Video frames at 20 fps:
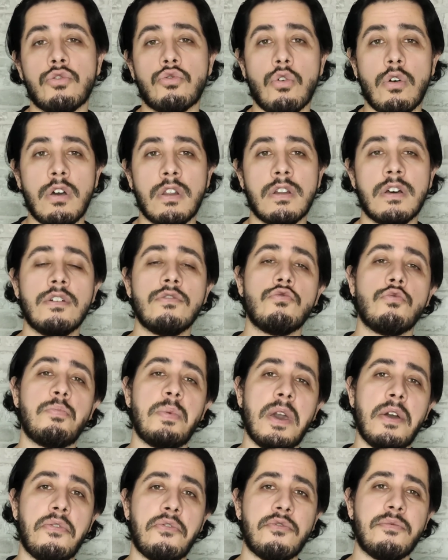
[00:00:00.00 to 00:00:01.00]
tornando o
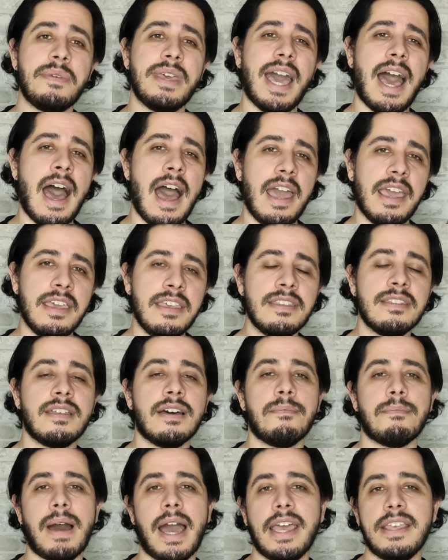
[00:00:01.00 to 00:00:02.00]
perfume
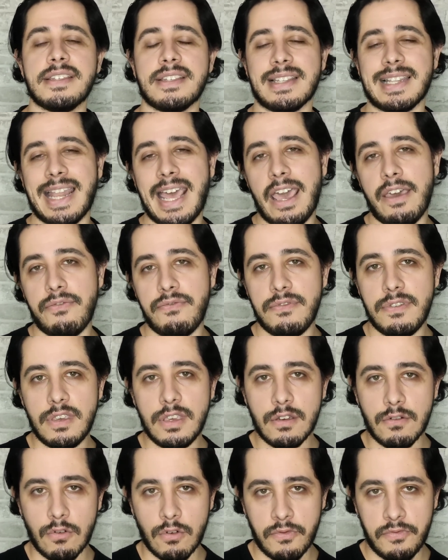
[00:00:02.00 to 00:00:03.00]
ainda mais leve
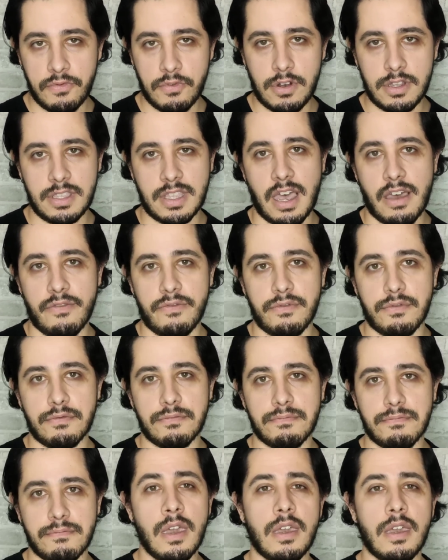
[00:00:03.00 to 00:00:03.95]
e confortável.